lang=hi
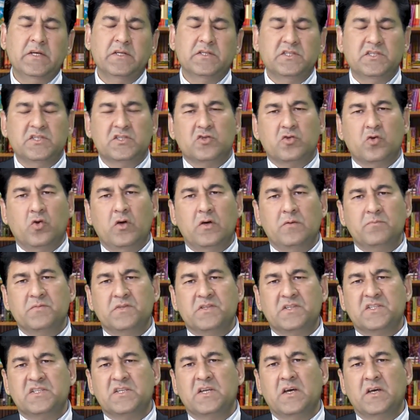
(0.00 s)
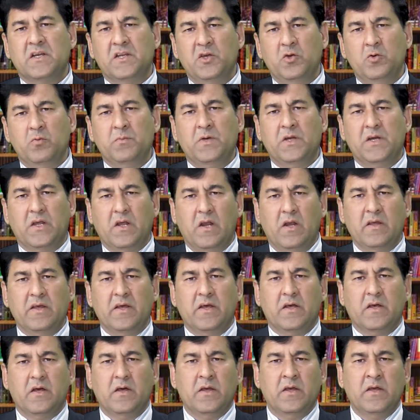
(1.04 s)
जिसको हम सारी उम्र के लिए
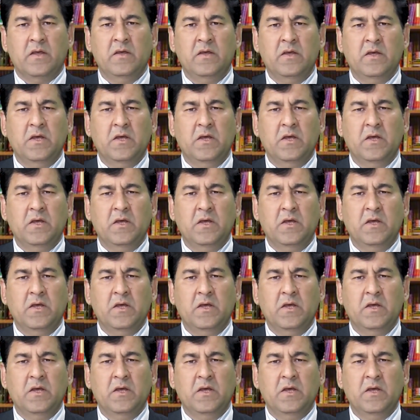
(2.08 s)
खाएं